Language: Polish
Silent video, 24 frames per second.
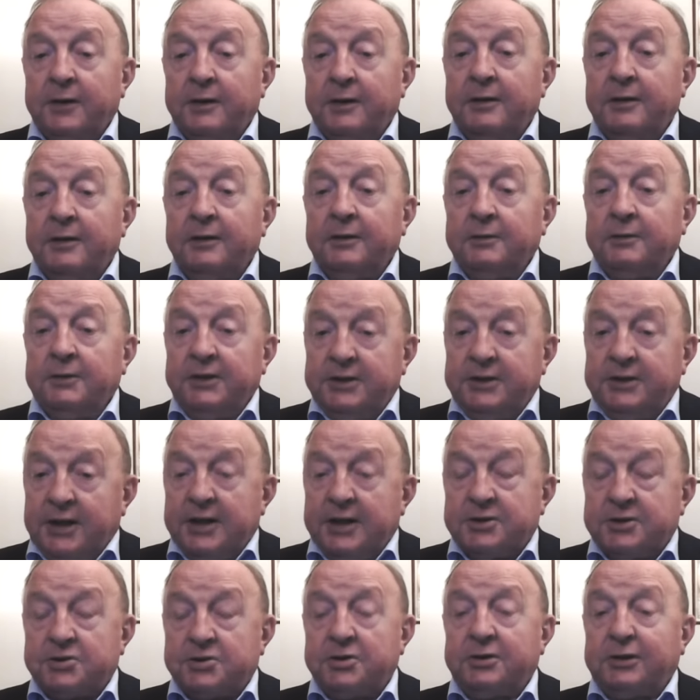
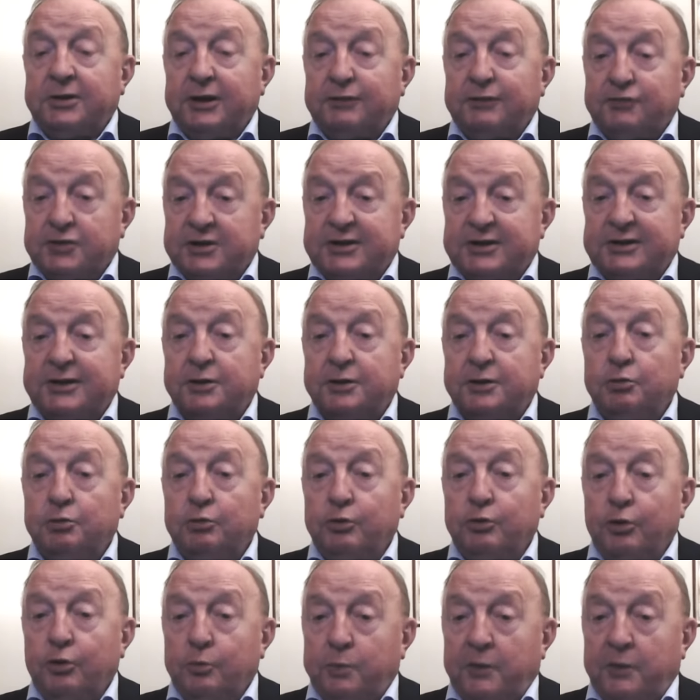liderzy tych wszystkich
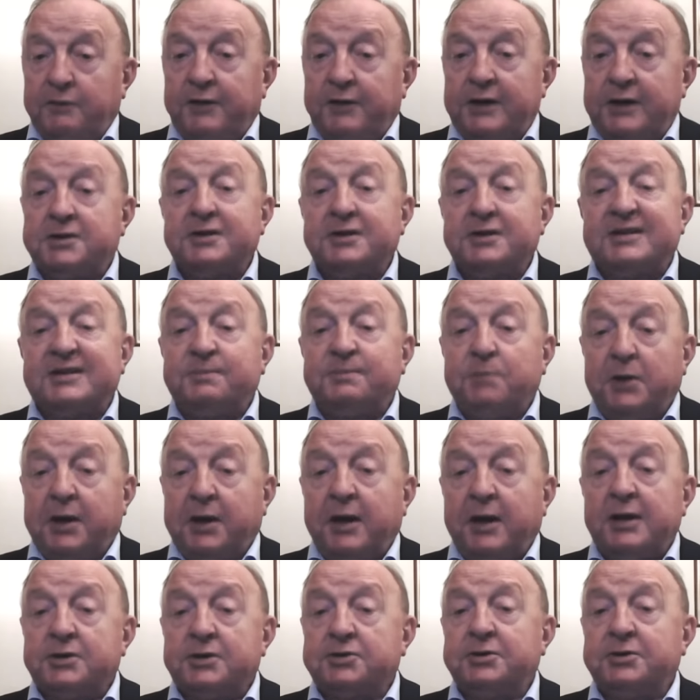ugrupowań, czy
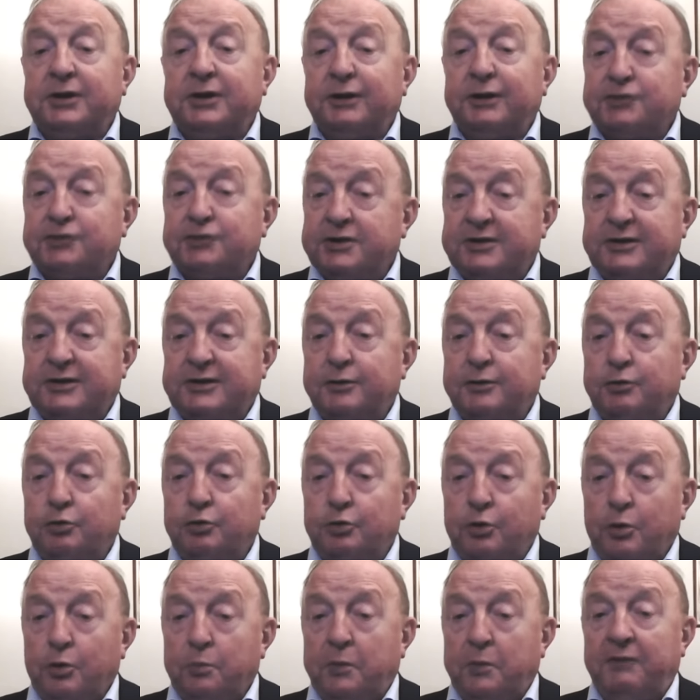spikerzy tych wszystkich
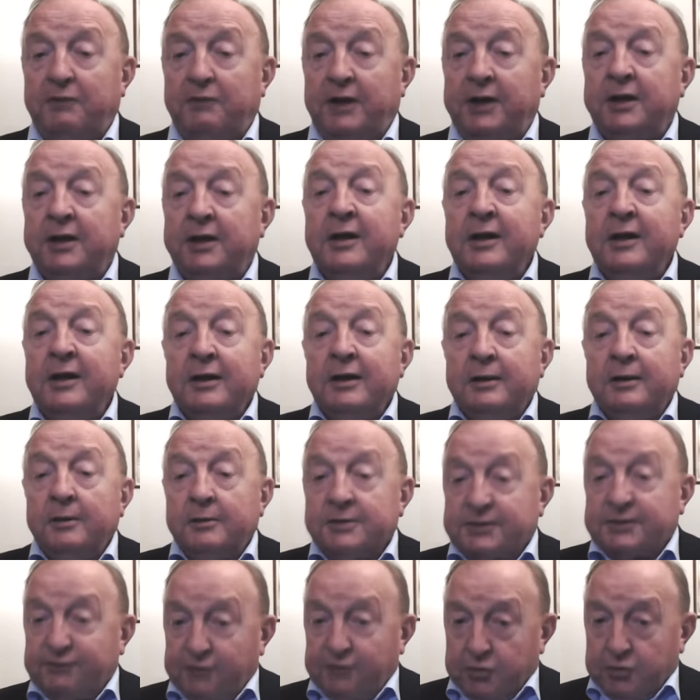ugrupowań,
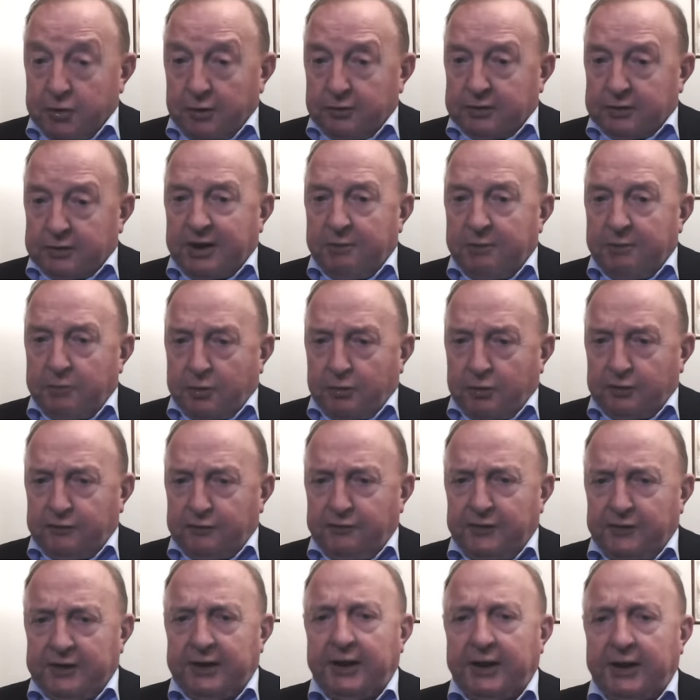z wyjątkiem
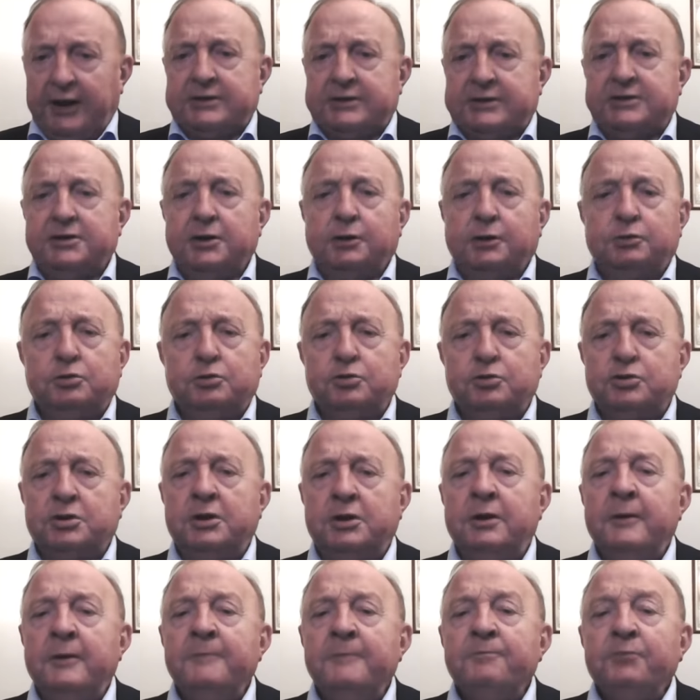Konfederacji,
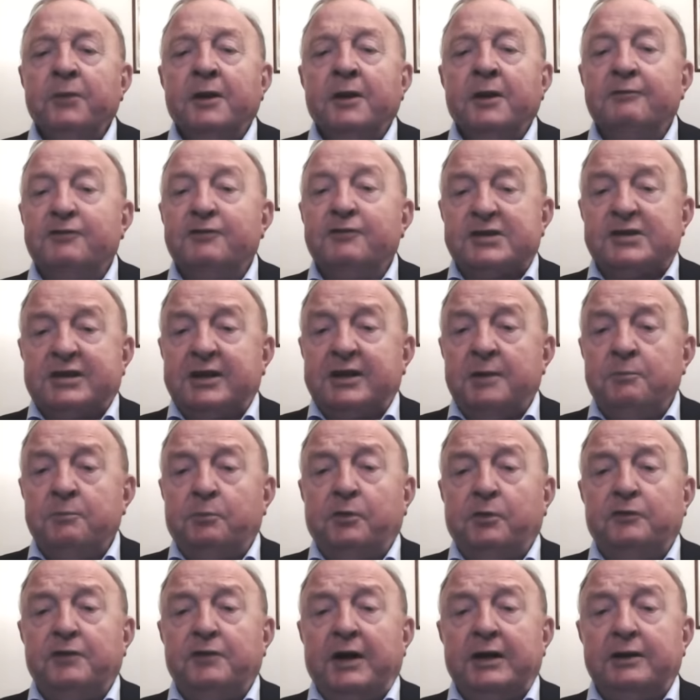którzy
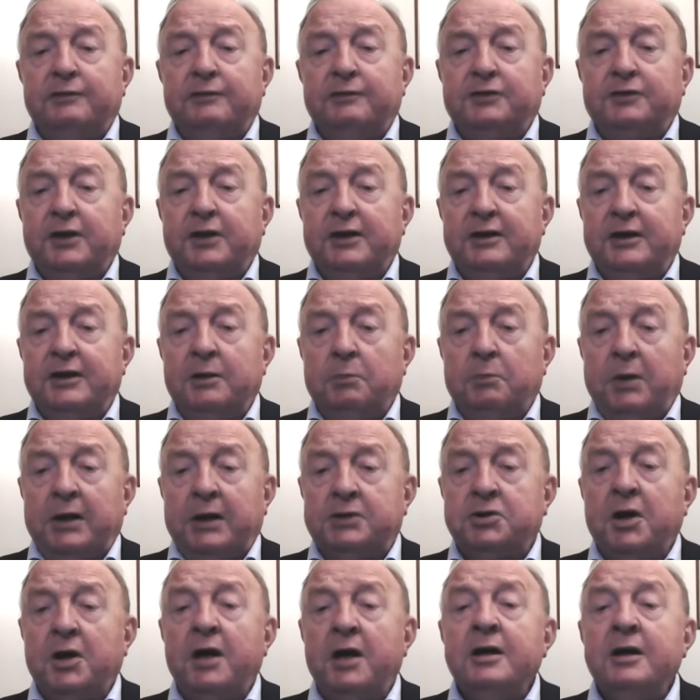występowali w tej
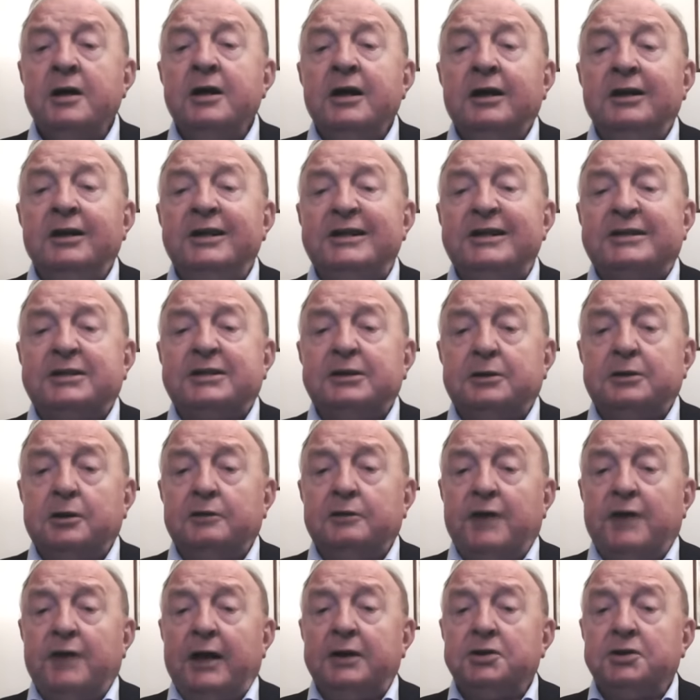debacie,
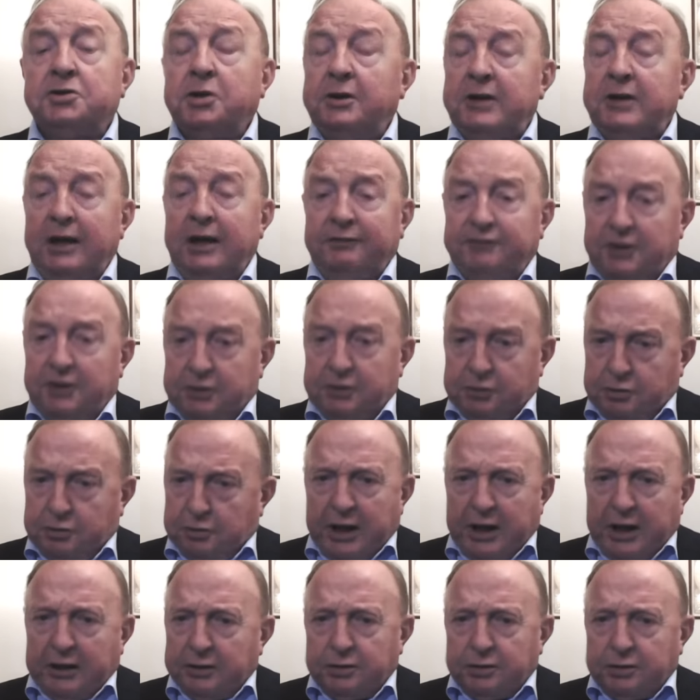licytowali się nawet
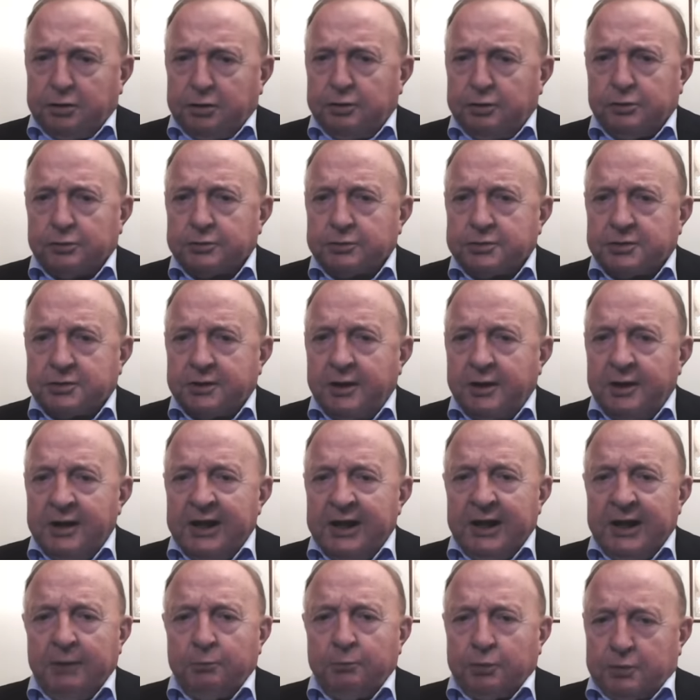Donald Tusk.
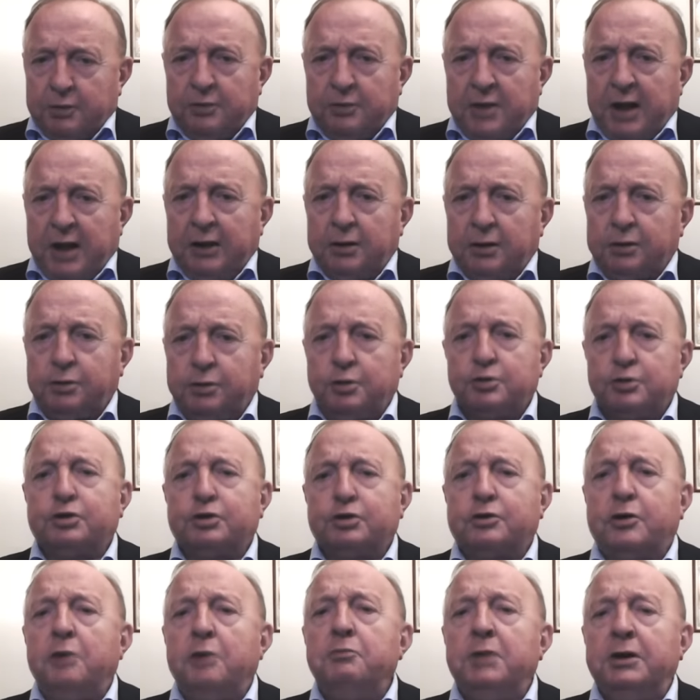Bo Donald Tusk
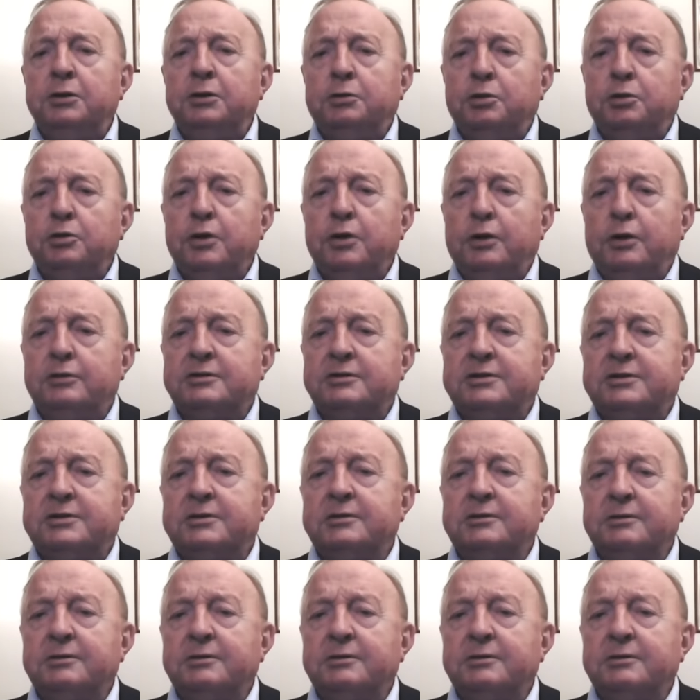komentując